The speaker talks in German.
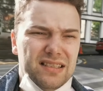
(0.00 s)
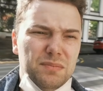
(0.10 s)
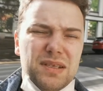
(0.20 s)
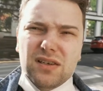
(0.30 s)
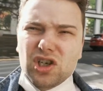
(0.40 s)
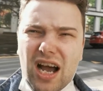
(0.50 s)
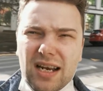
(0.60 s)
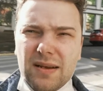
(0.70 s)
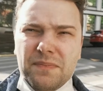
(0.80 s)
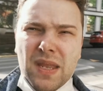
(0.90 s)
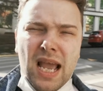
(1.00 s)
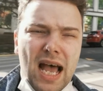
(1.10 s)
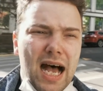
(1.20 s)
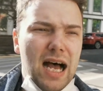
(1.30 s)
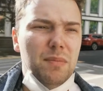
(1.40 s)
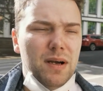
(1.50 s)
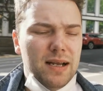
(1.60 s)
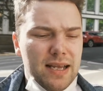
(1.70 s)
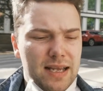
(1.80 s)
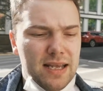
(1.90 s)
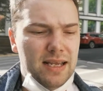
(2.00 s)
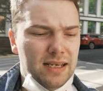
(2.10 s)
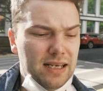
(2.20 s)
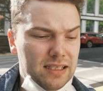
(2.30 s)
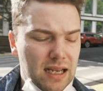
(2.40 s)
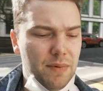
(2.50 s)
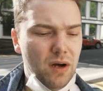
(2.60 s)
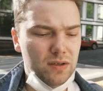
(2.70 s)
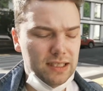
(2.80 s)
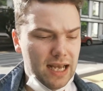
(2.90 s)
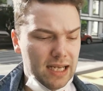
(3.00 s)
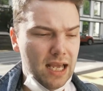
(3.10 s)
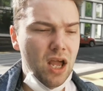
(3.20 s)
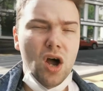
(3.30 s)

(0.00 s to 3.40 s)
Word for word: das ist ein bisschen schade, aber das kann man auch sagen.